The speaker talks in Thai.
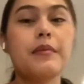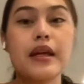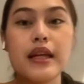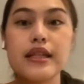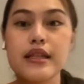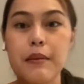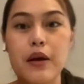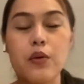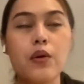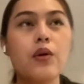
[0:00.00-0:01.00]
ปีนี้ใช่ไหม
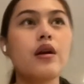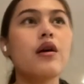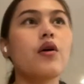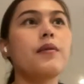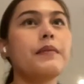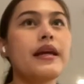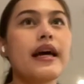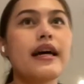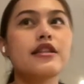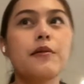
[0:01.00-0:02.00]
ทุกคนแล้วก็ปีห
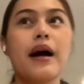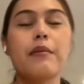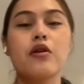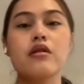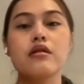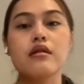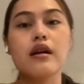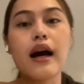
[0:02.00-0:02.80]
น้าเจ้าภาพก็คือ